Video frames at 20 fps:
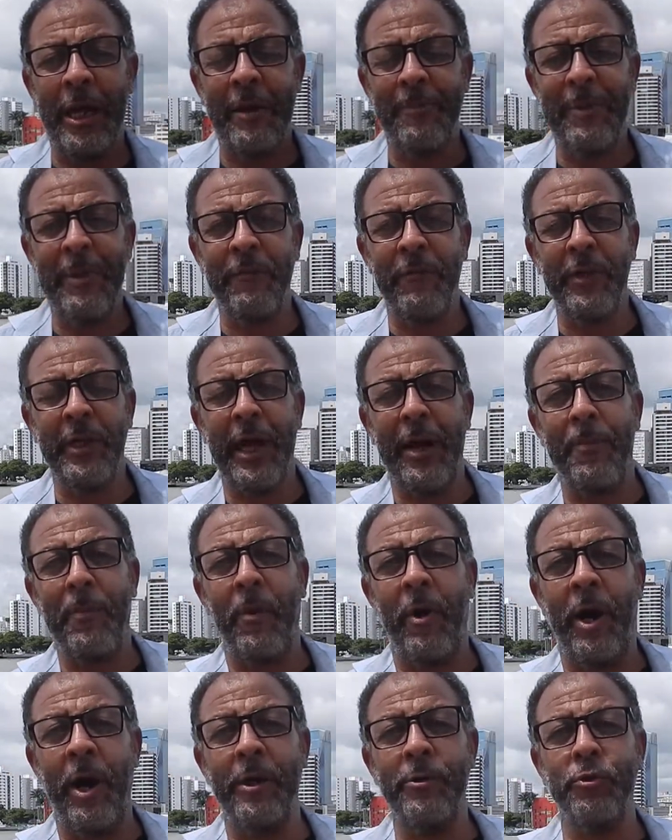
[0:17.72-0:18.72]
bem-vindo a
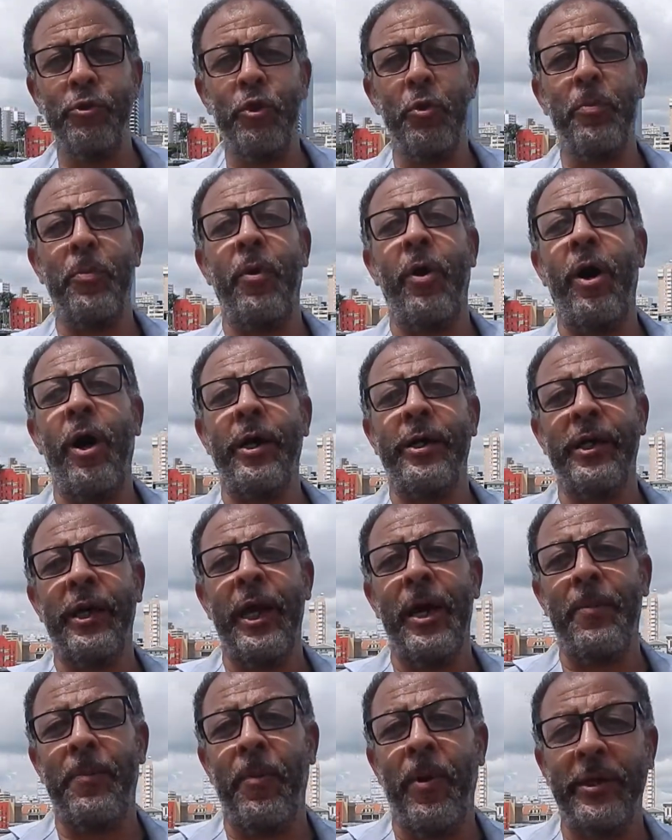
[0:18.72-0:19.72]
bordo do blog
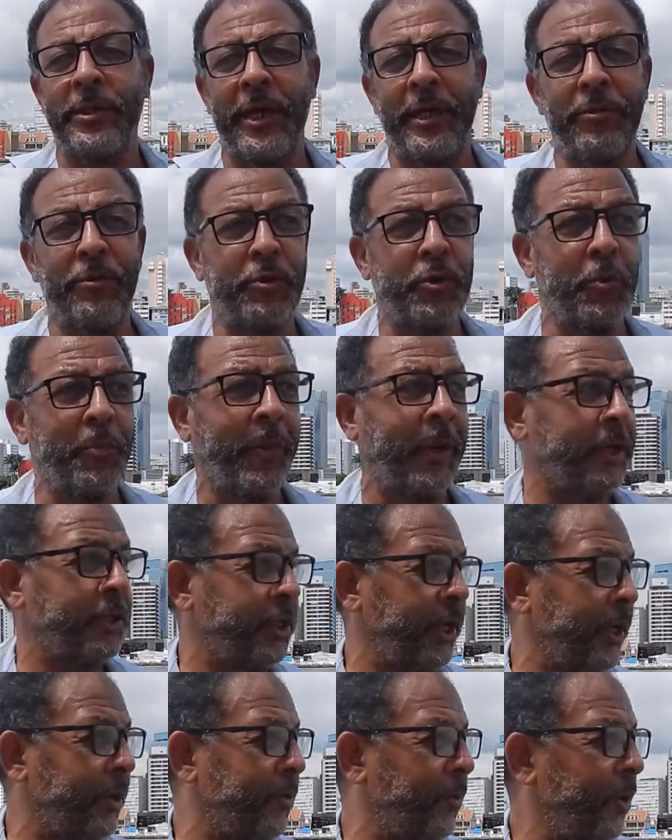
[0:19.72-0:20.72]
Repórter Adilson
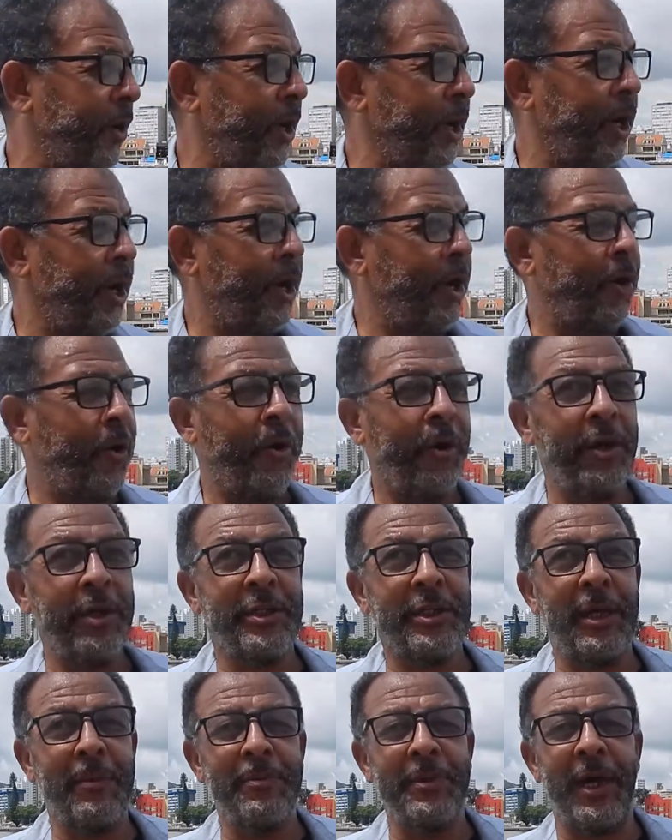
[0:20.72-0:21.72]
Pacheco. Hoje
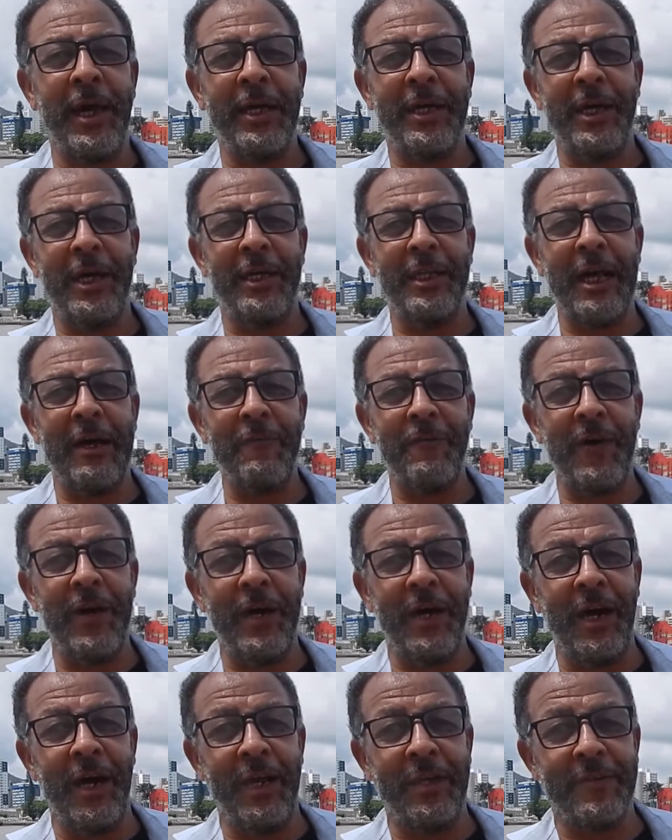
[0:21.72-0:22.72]
estamos aqui em
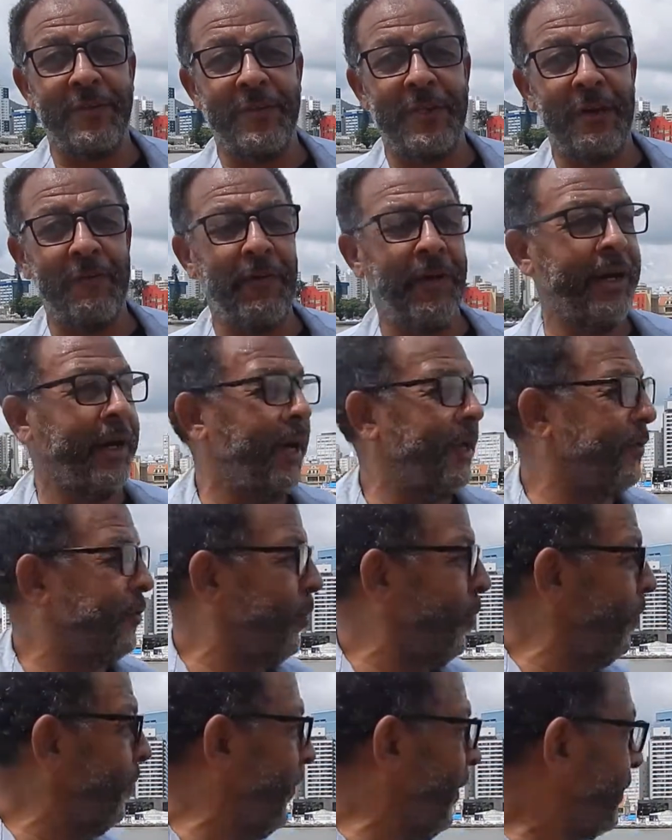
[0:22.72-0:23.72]
Navegantes, Navegantes
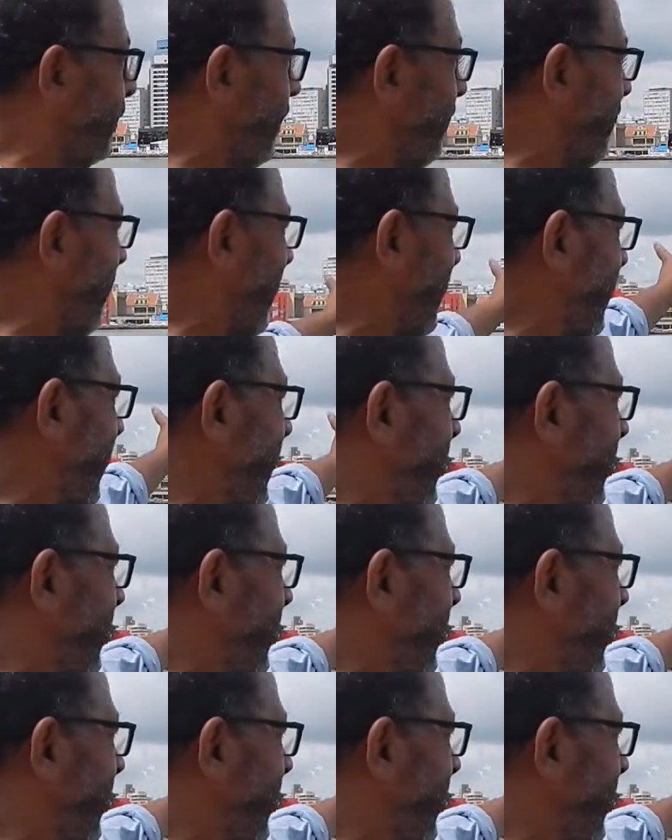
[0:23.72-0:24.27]
com vista para